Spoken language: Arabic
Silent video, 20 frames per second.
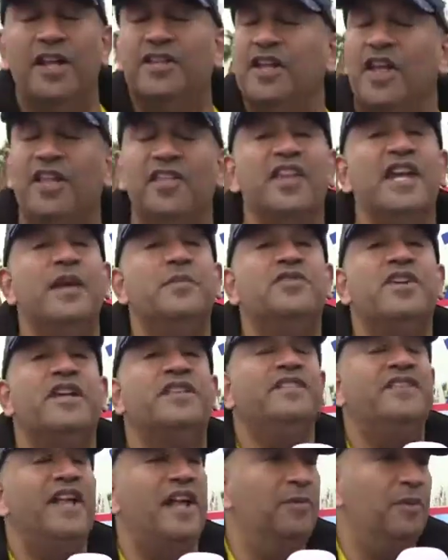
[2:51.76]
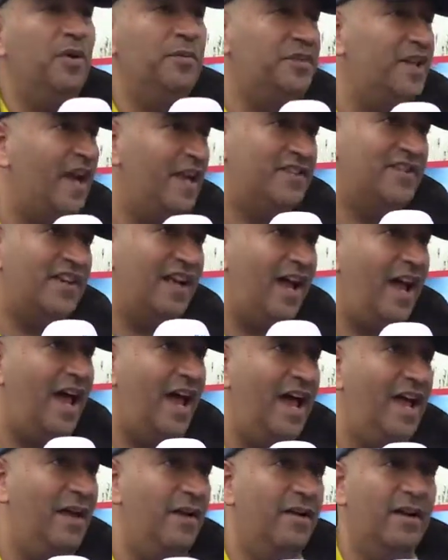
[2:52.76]
تنظيم جدا ممتاز
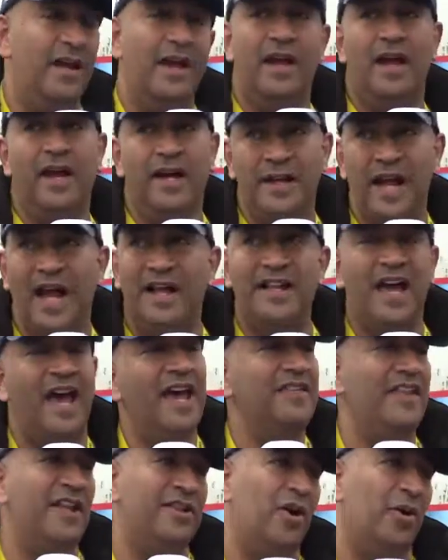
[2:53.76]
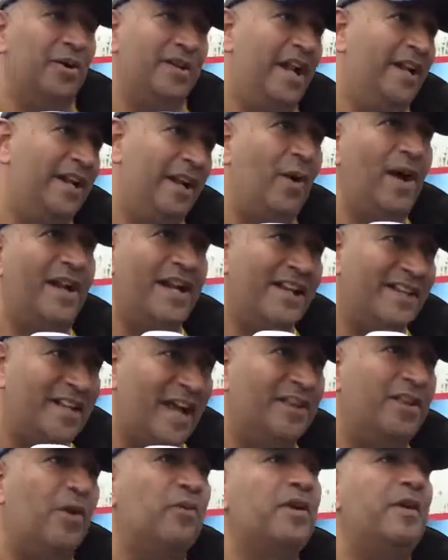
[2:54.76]
صراحه احنا عاد اخذنا دورنا احنا
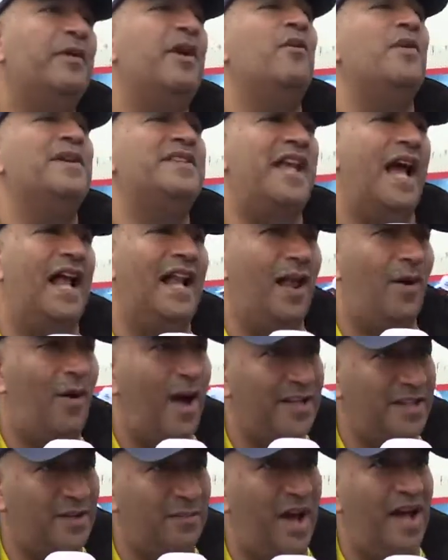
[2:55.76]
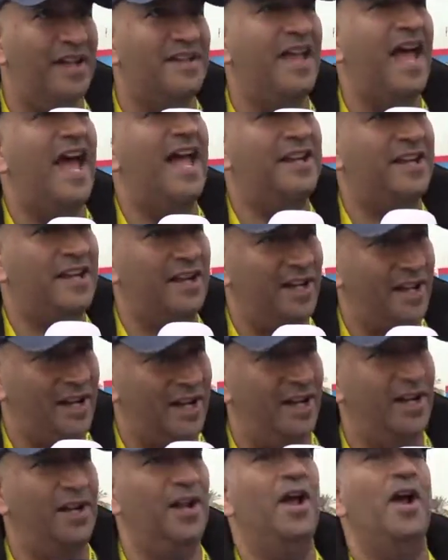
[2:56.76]
ونيتاتنا قمنا نوزع على الاوادم عاد
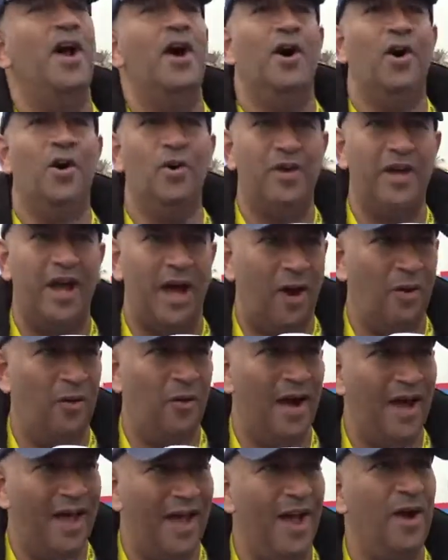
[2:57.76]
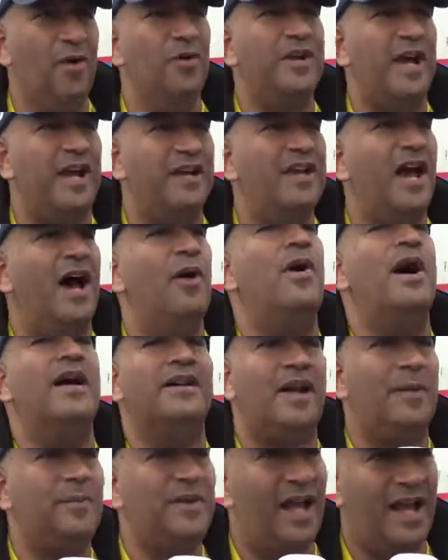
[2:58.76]
اكل وقهوه وكاكاو
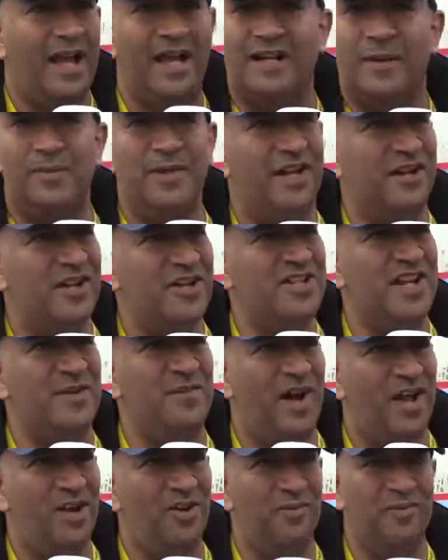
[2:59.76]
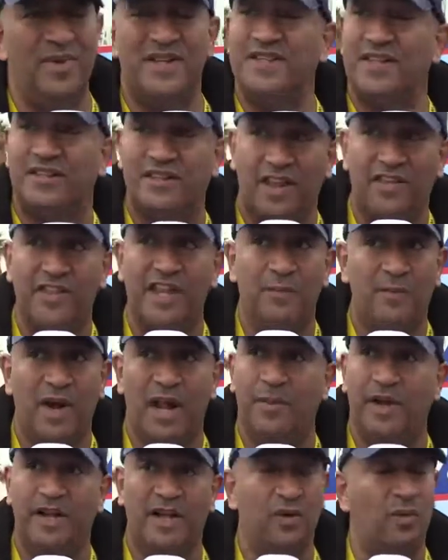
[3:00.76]
خربنا خربنا الرجيم مالهم بس التنظيم مال
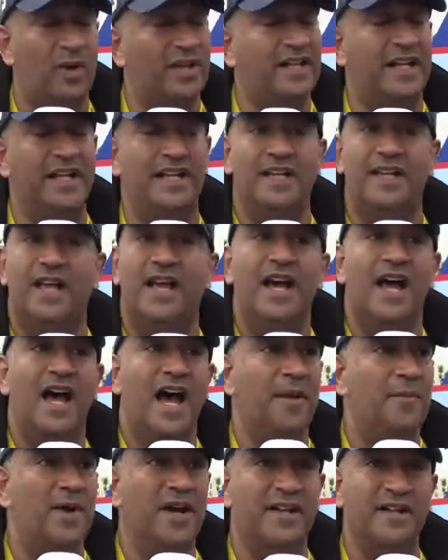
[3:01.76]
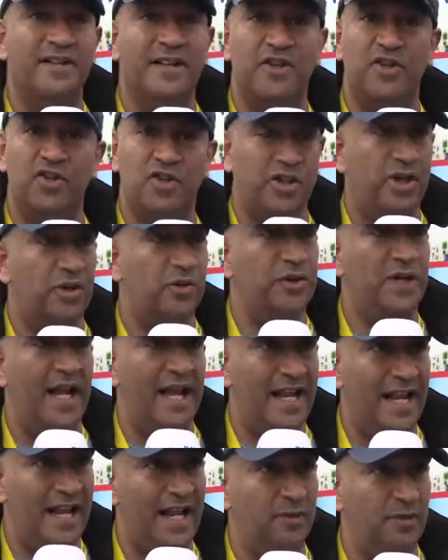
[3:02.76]
البنك الوطني امانه يشكرون
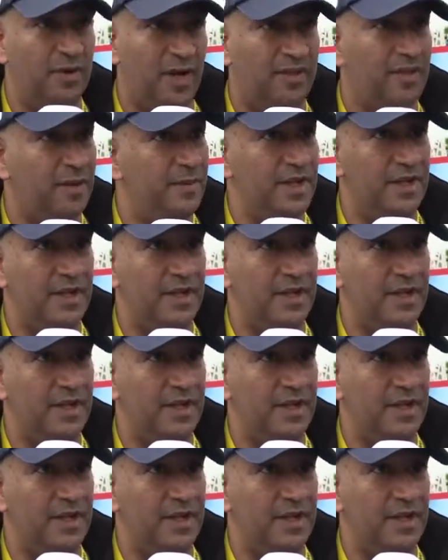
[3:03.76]
عليه المنظمين